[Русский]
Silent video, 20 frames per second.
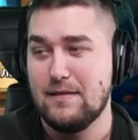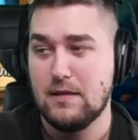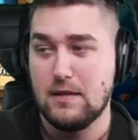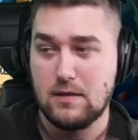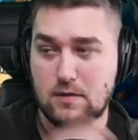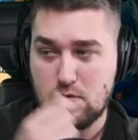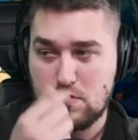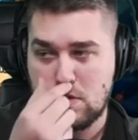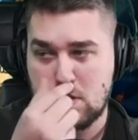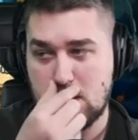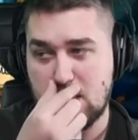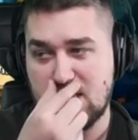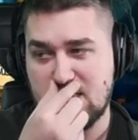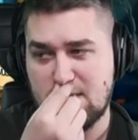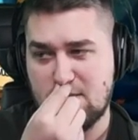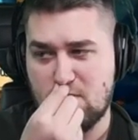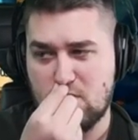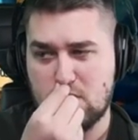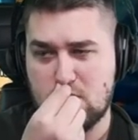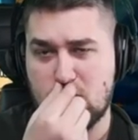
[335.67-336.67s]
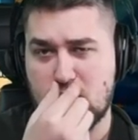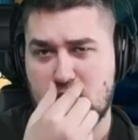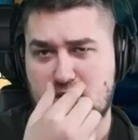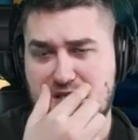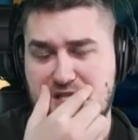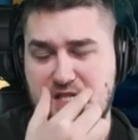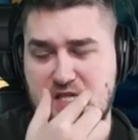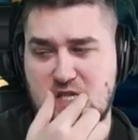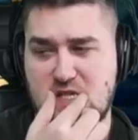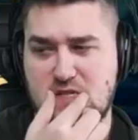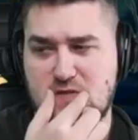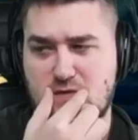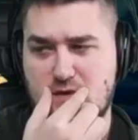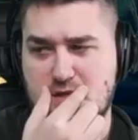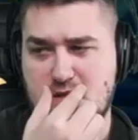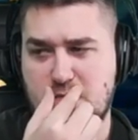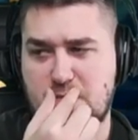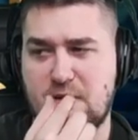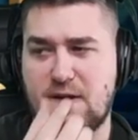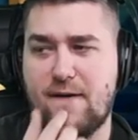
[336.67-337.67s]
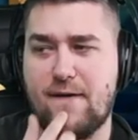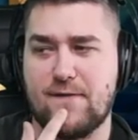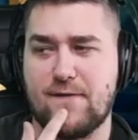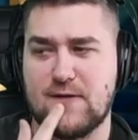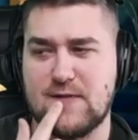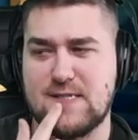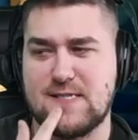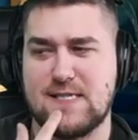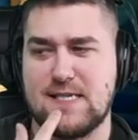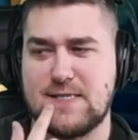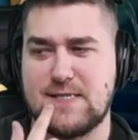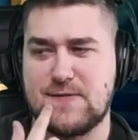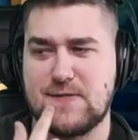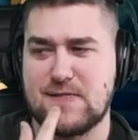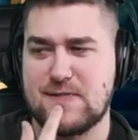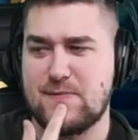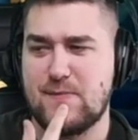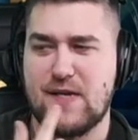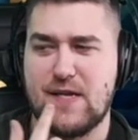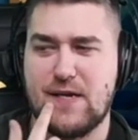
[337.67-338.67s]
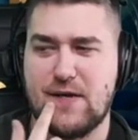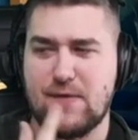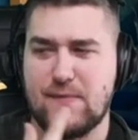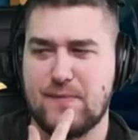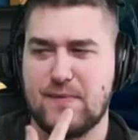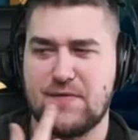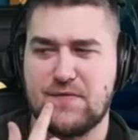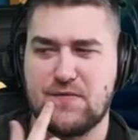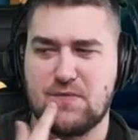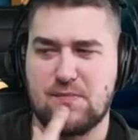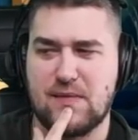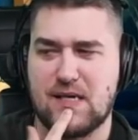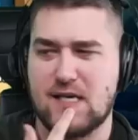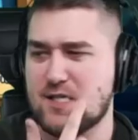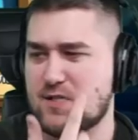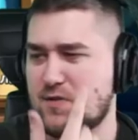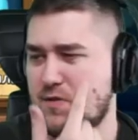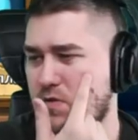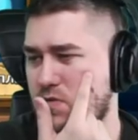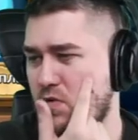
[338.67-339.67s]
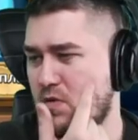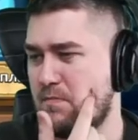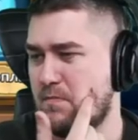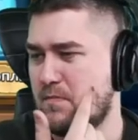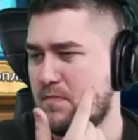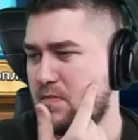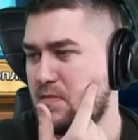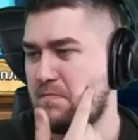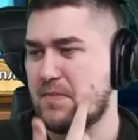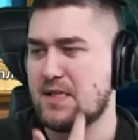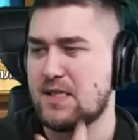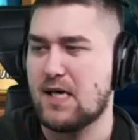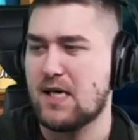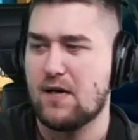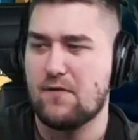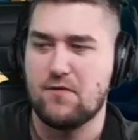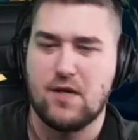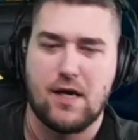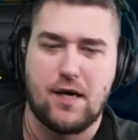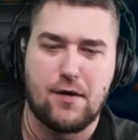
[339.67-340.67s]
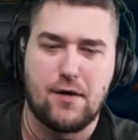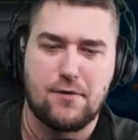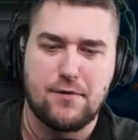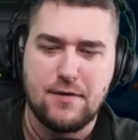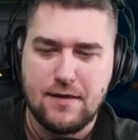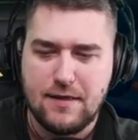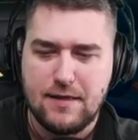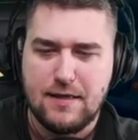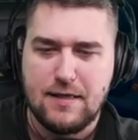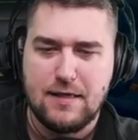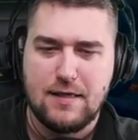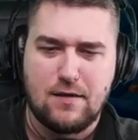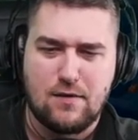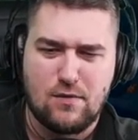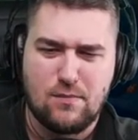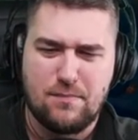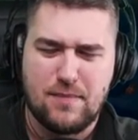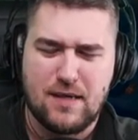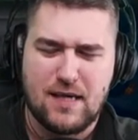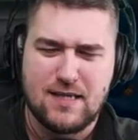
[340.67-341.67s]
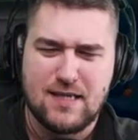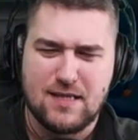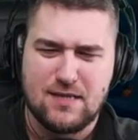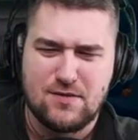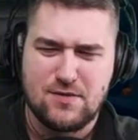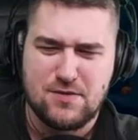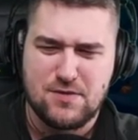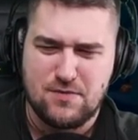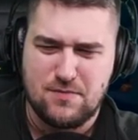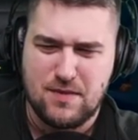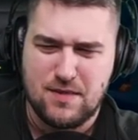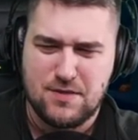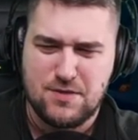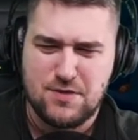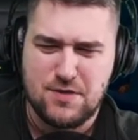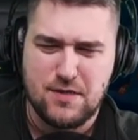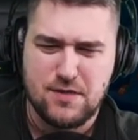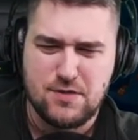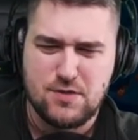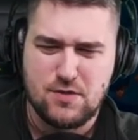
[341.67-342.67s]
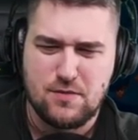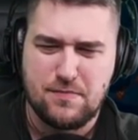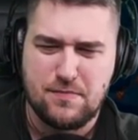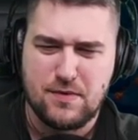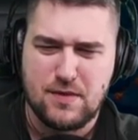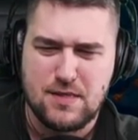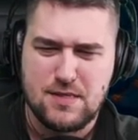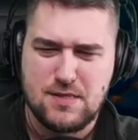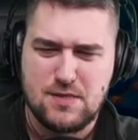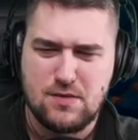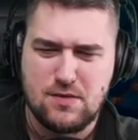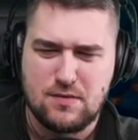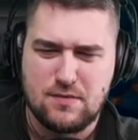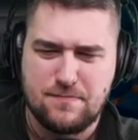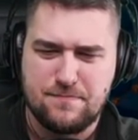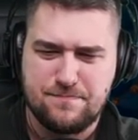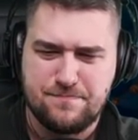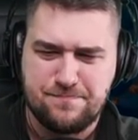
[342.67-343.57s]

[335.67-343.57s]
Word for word: Ну, здесь, вот, вот здесь вот сбрею, вот здесь вот сбрею, меня вымораживает. Тут подровняю. Ну, борода тоже у меня через жопу растет.